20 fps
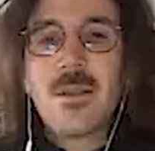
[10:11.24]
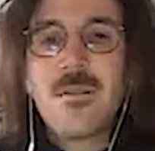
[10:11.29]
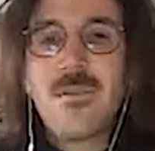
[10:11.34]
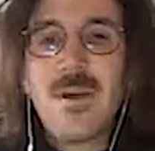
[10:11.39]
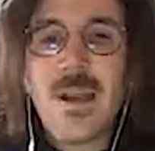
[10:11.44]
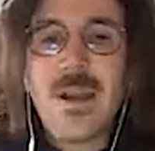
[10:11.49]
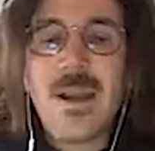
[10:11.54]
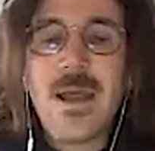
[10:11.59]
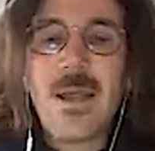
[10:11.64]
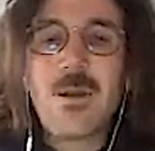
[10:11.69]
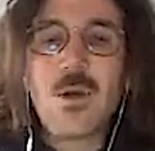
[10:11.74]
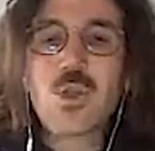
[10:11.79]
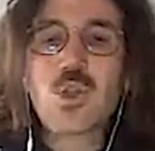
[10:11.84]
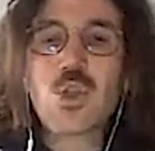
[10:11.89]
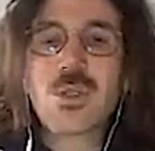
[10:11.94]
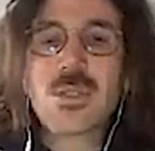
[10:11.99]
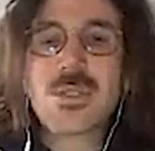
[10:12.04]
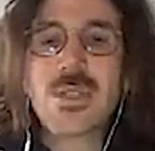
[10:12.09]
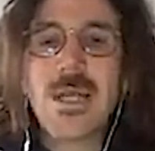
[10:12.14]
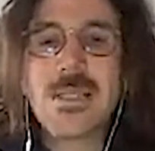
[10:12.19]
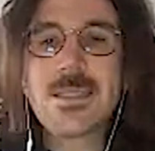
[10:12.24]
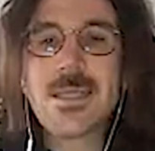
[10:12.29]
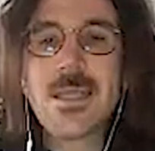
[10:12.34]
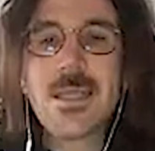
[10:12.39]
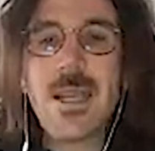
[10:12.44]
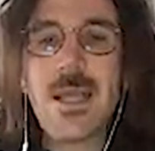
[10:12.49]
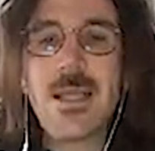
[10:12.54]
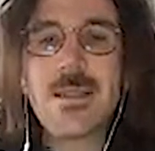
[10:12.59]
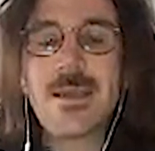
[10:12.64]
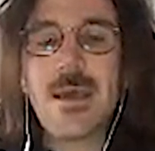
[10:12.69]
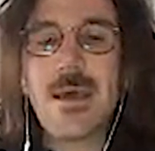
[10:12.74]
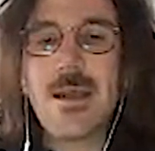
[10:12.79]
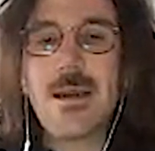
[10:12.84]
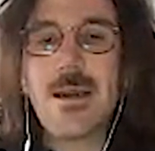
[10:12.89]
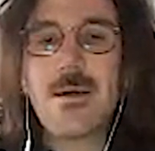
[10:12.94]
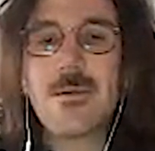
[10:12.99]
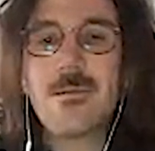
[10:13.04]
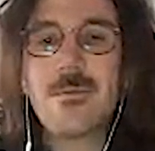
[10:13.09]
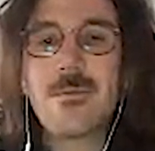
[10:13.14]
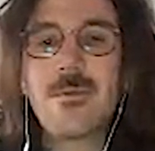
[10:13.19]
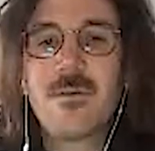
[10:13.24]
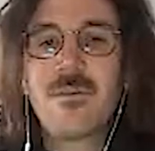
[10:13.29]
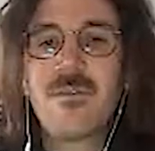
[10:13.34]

Diverranno sostanza della terra,